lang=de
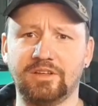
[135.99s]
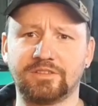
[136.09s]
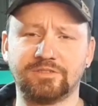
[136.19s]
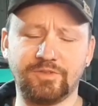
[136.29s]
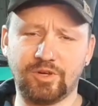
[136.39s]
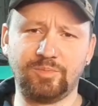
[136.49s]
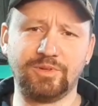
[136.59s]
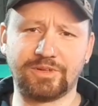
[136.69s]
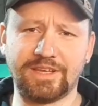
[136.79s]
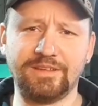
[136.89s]
so wie Opel
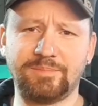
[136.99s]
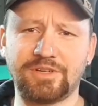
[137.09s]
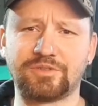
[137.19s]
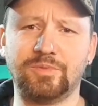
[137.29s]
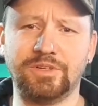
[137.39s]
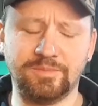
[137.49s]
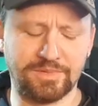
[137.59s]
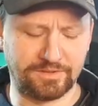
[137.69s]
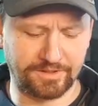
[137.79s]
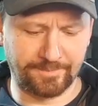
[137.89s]
ja gerne manchmal
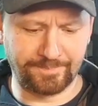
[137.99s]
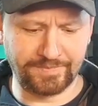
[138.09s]
inbaut.